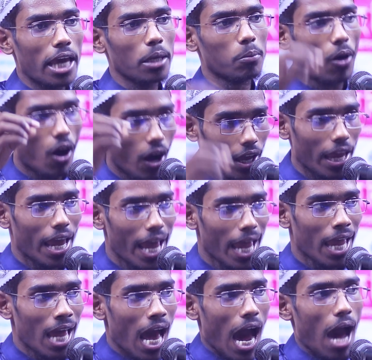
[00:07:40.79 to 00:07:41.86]
এই ভয়ে
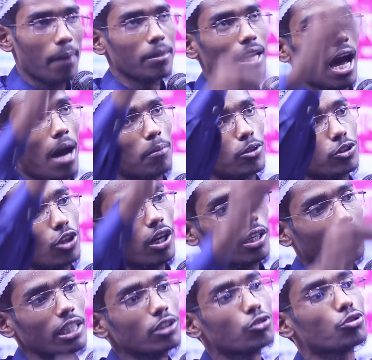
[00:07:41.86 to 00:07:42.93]
আমি আবুজর
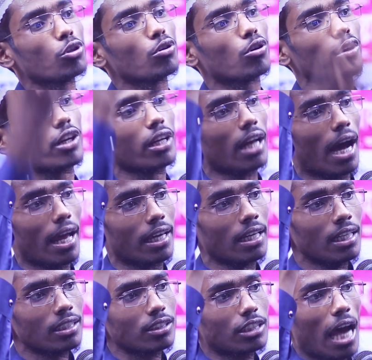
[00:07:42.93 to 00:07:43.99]
কিচ্ছু করি নাই
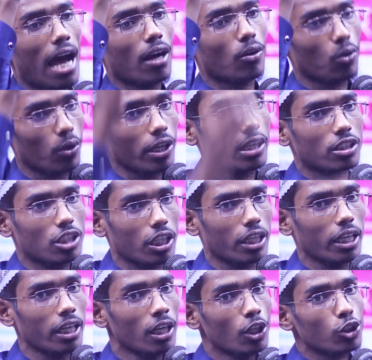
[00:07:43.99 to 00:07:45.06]
যা করেছি
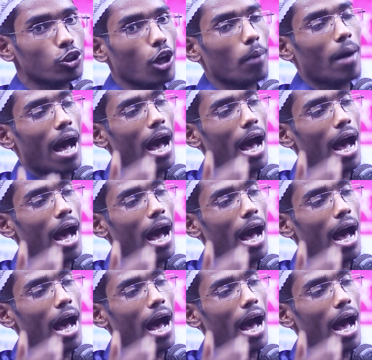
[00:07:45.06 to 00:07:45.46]
সব